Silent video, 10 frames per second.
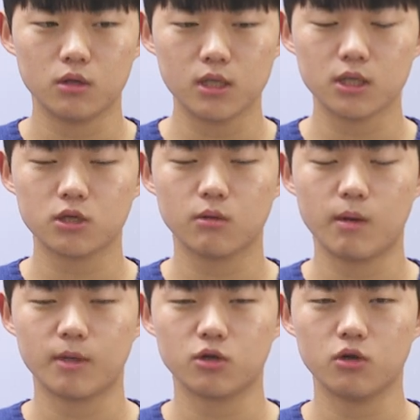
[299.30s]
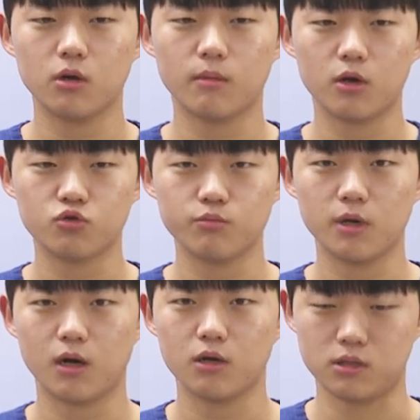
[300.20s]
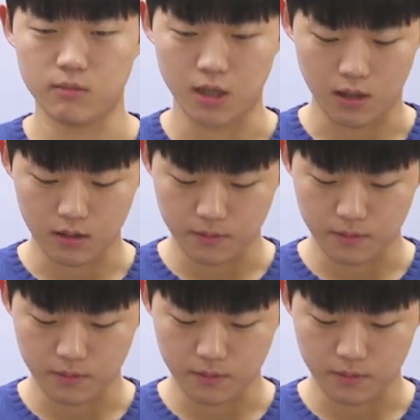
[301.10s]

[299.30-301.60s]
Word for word: 1차 시험에만 전념하여 준비를 하였습니다.